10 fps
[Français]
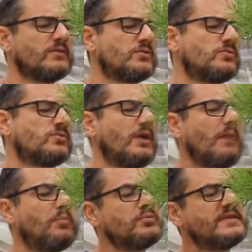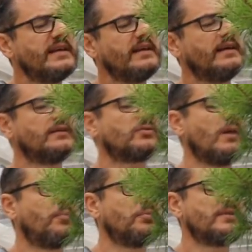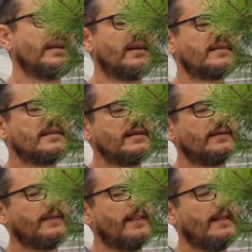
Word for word: sur, la, pousse des, la pousse des racines.